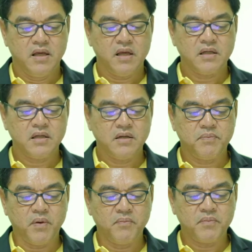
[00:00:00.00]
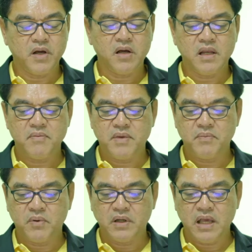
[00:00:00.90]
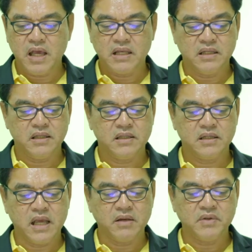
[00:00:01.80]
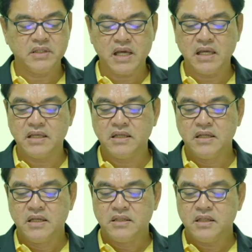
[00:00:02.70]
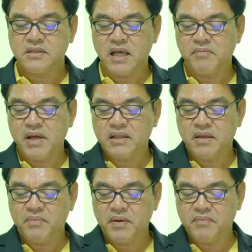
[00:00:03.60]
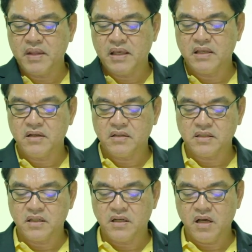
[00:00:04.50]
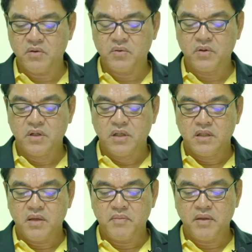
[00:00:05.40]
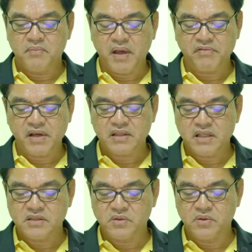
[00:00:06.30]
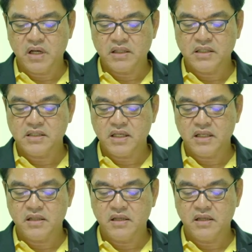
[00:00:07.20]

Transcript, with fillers: ก็คือผมก็ได้มีผลงานงานวิจัย ซึ่งสามารถตีพิมพ์ใน Journal ที่มี Impact Factor สูง อาทิเช่น